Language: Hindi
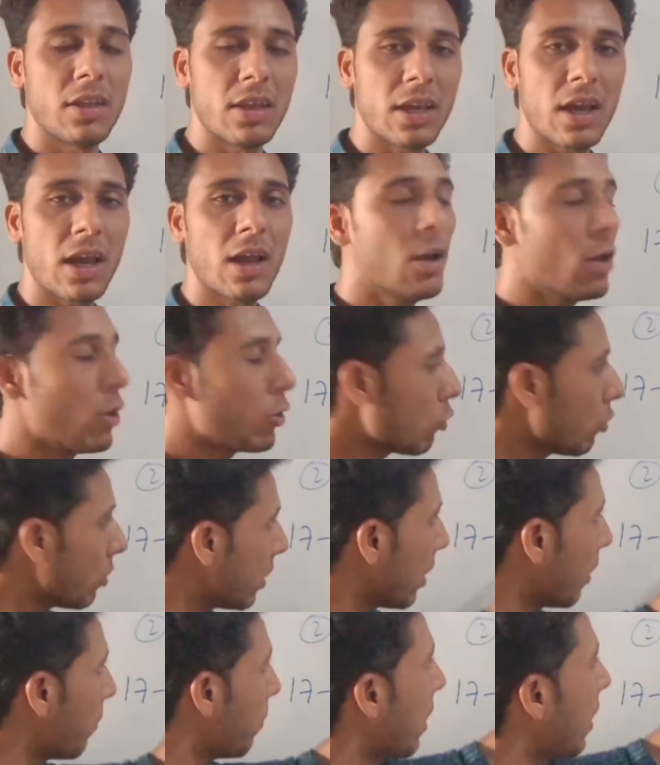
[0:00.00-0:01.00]
ठीक है तो
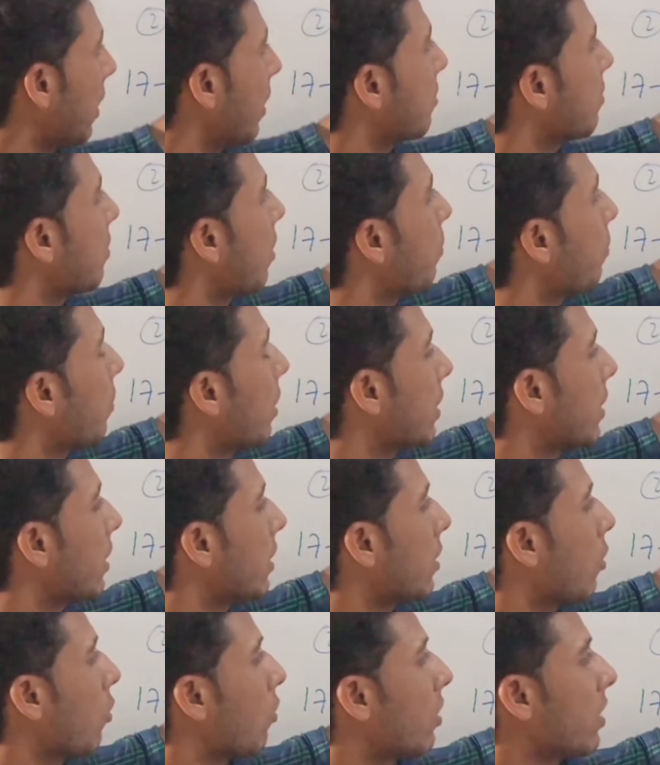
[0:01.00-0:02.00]
ये मैं एग्जाम्पल के
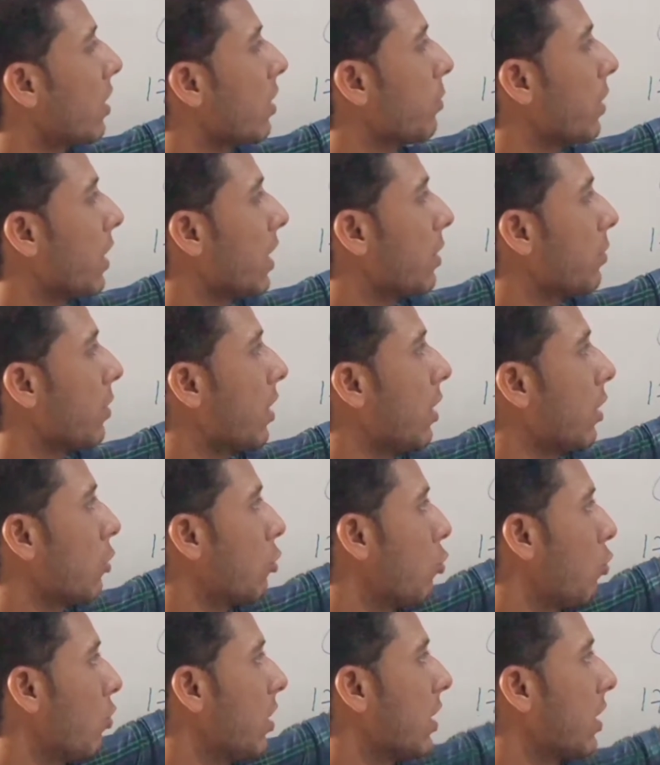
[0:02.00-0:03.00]
लिए ऑलरेडी पहले मैं
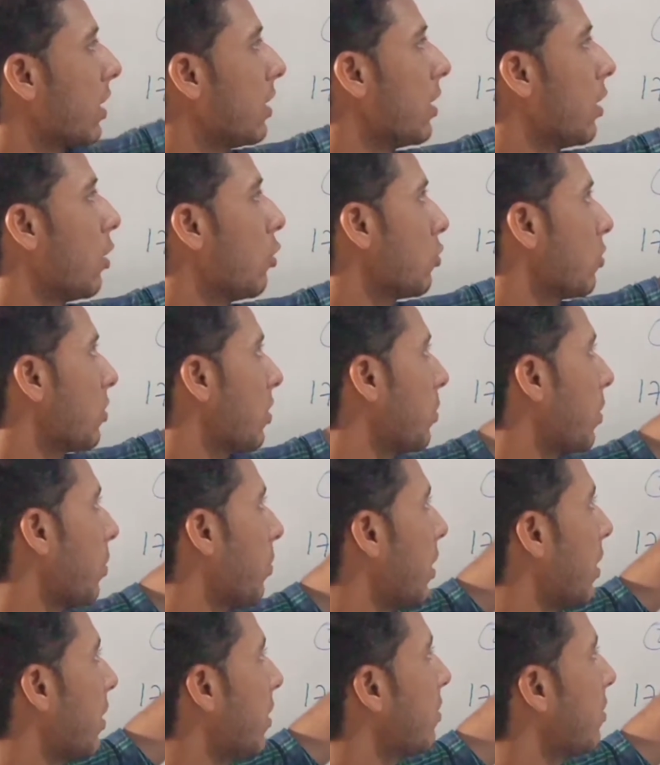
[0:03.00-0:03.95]
दो लिख लिया हूँ तो सबसे पहले